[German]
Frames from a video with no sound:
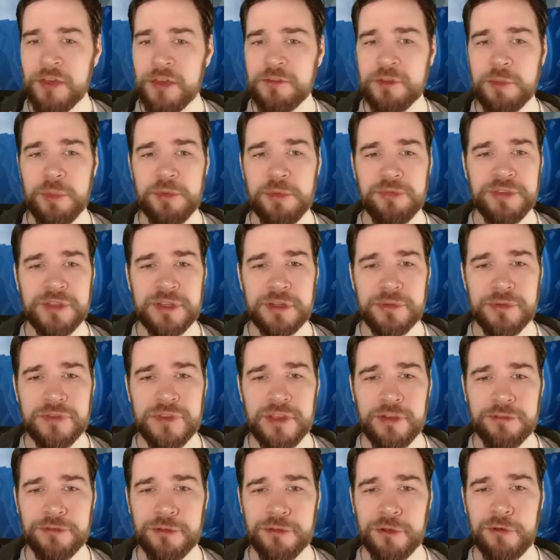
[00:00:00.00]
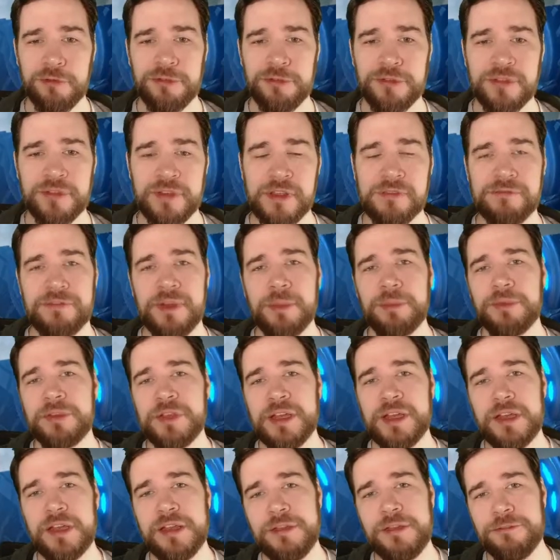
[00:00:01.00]
Wir befinden uns hier auf der offiziellen
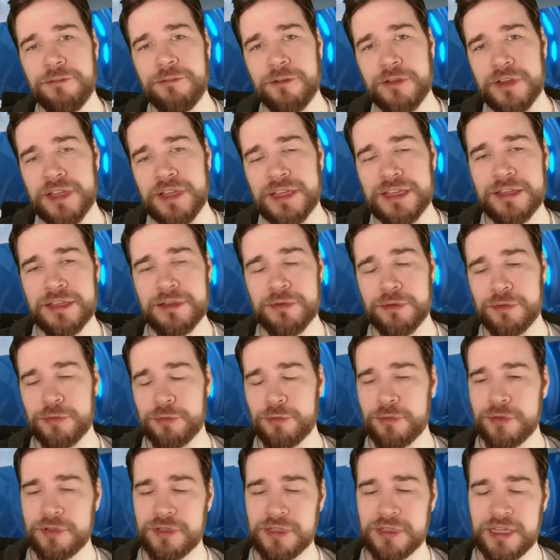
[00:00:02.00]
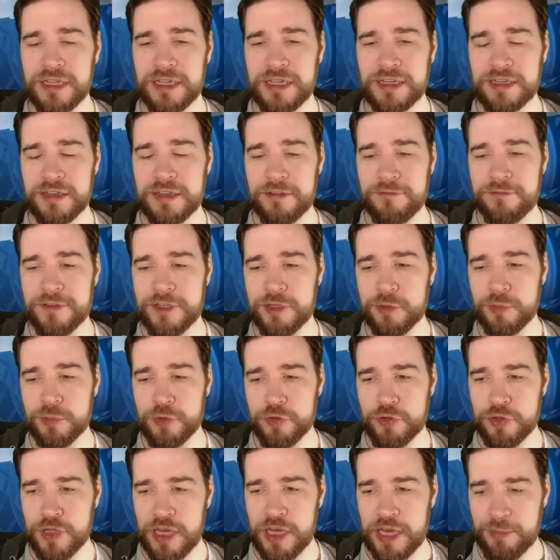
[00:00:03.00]
Webseite, die verlinke ich euch unten in der
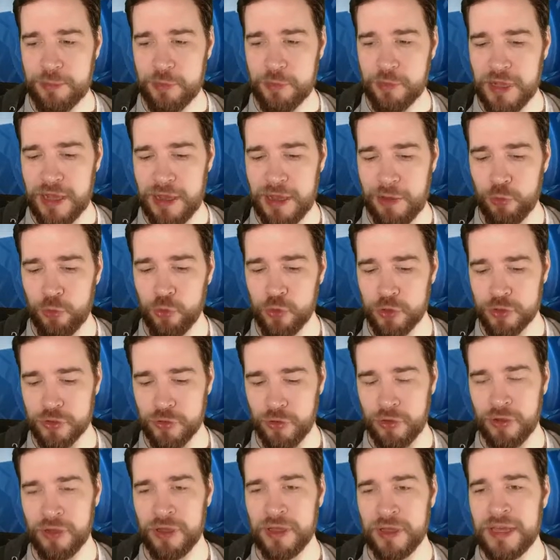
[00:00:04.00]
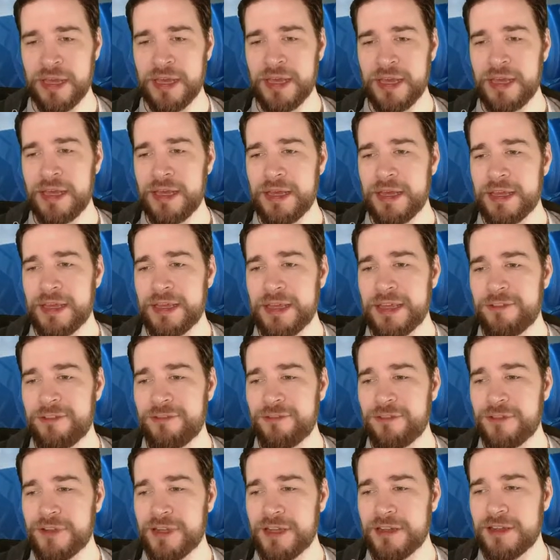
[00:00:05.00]
Videobeschreibung auch noch. Ich
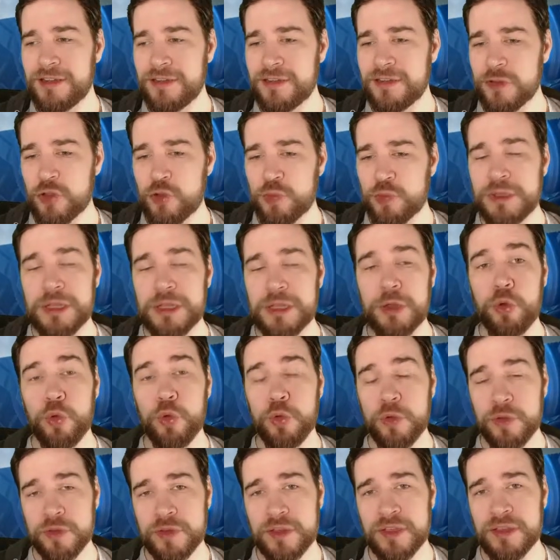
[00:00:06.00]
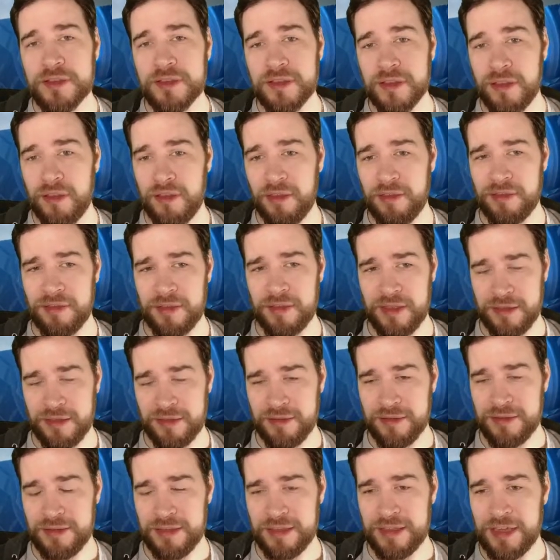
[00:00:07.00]
finde dieses Spiel höchst
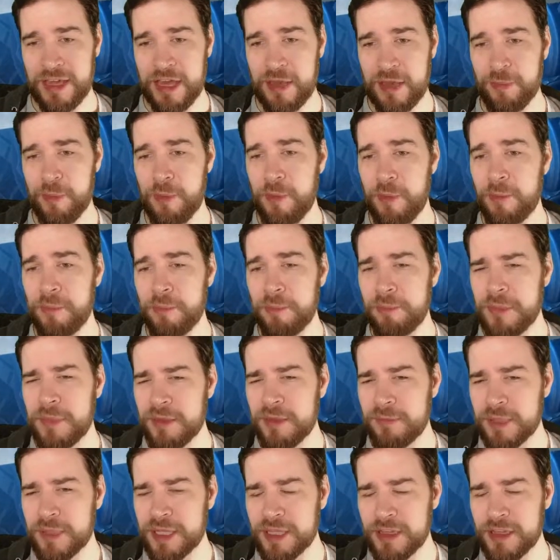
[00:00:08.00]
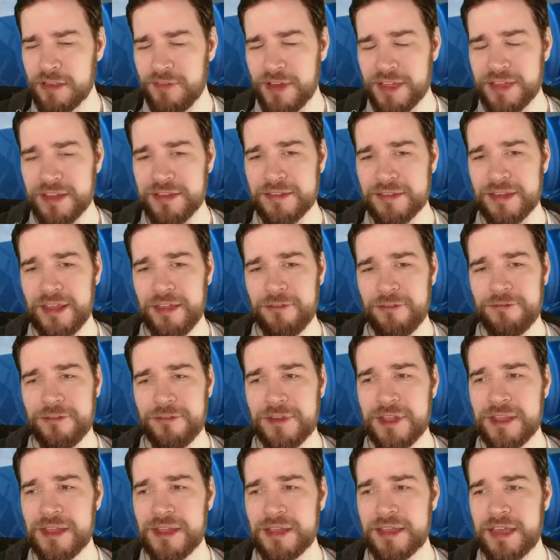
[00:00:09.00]
interessant. Ich habe mir mittlerweile sehr
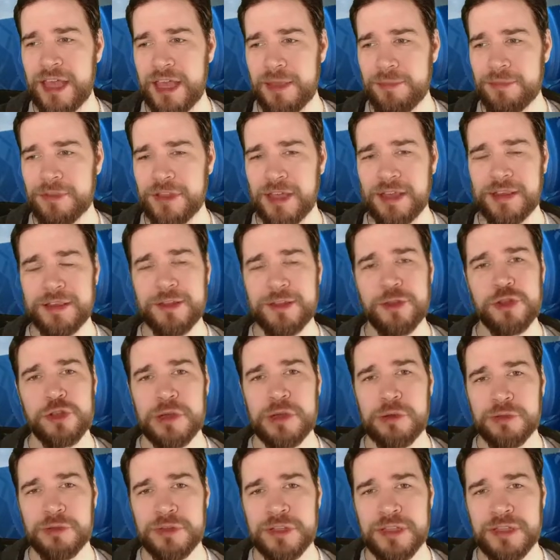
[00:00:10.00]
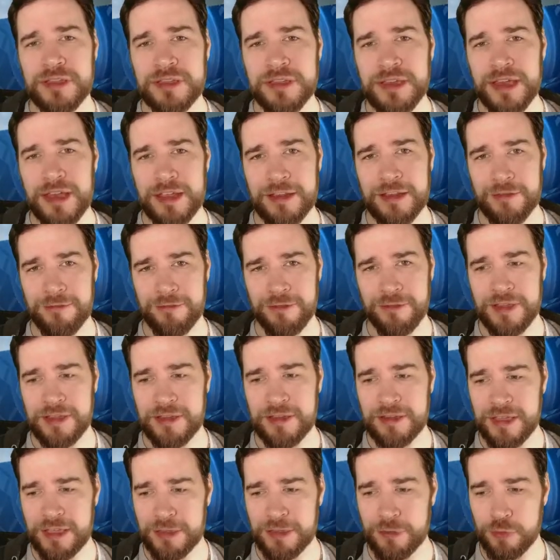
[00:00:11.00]
viele Games angeschaut, die die
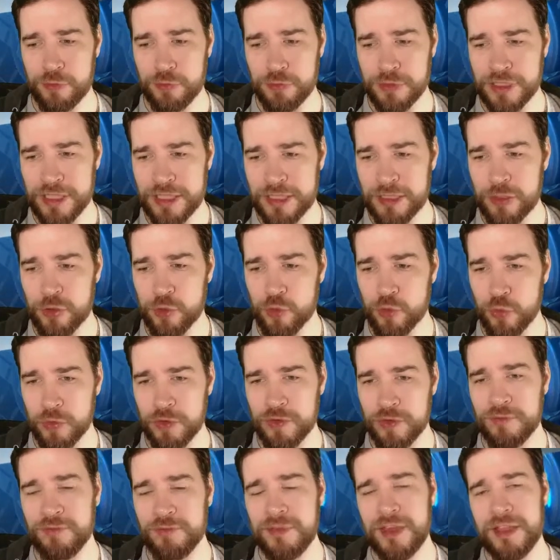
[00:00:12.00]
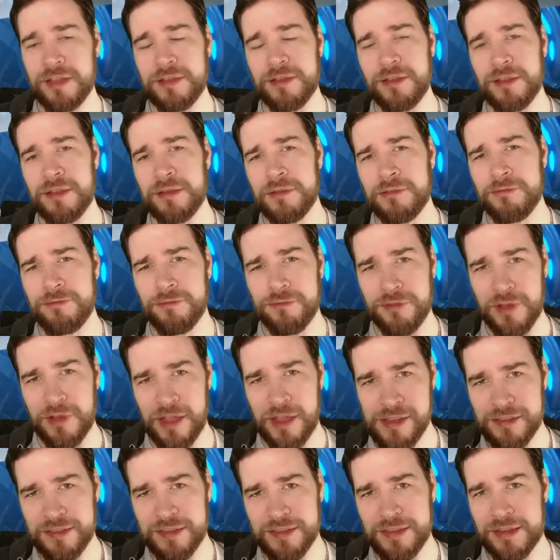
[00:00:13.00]
NFT-Technologie nutzen werden.
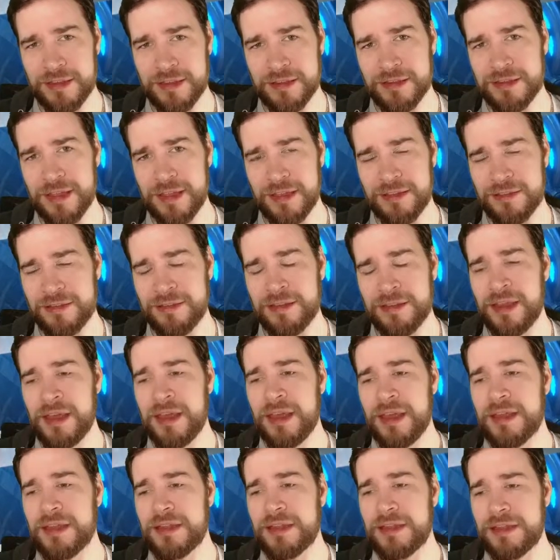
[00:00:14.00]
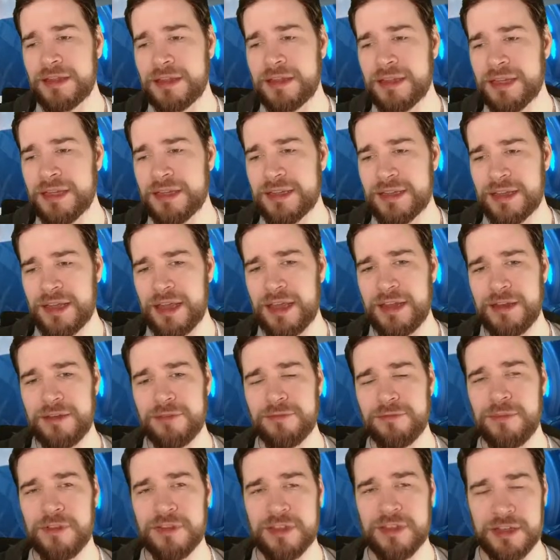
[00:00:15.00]
Falls ihr das nicht
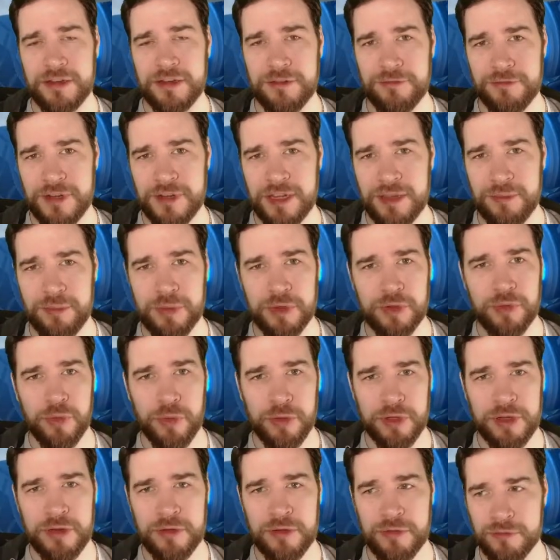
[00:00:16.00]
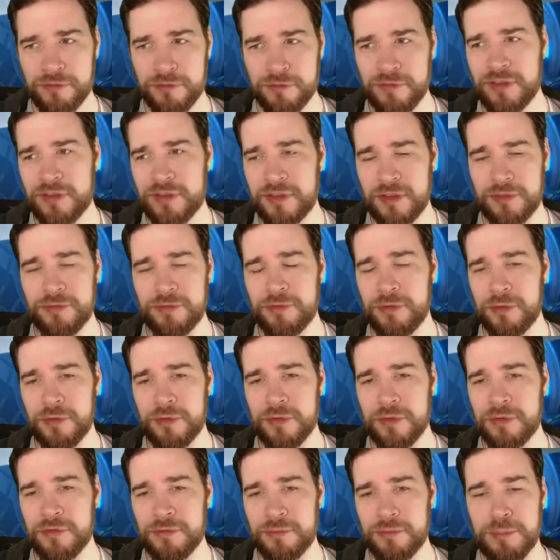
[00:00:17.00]
kennt, was NFT bedeutet und was das
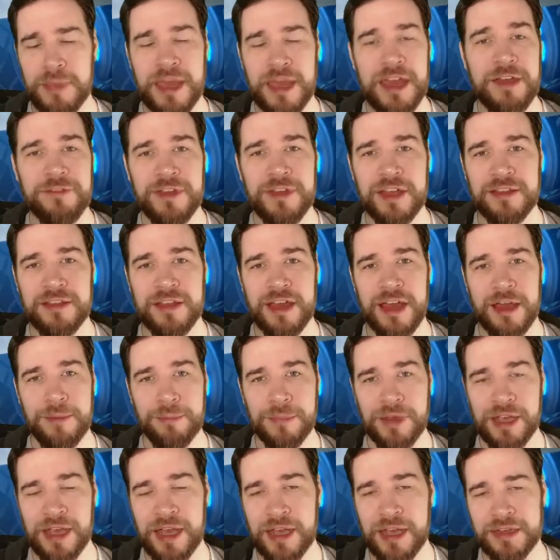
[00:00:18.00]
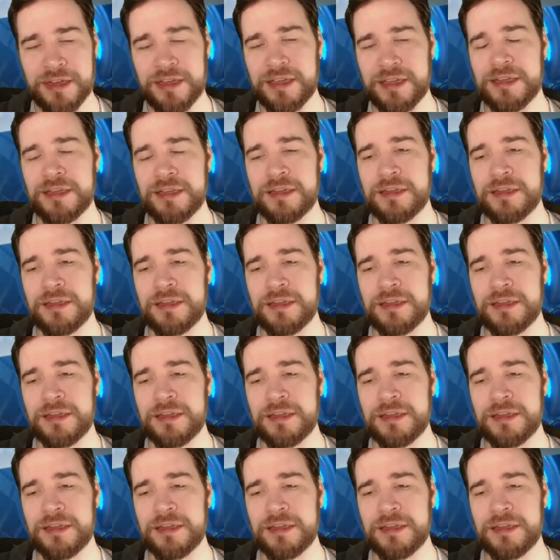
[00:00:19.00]
für einen Mehrwert haben kann in